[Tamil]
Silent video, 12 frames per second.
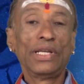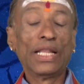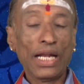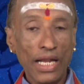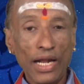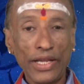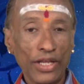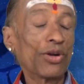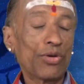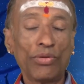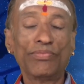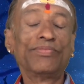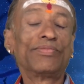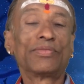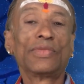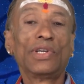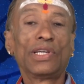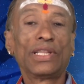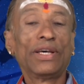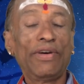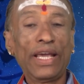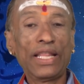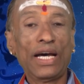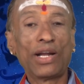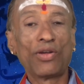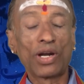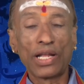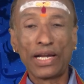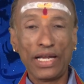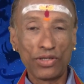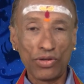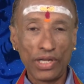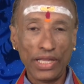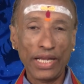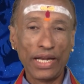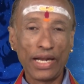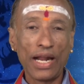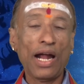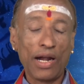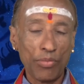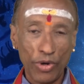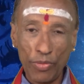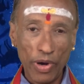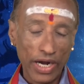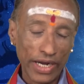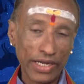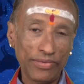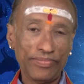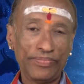இதெல்லாம் இருக்கும் இந்த வயதானவர்களை நான் சொன்னது என்னென்னா அடம் பிடிப்பாங்க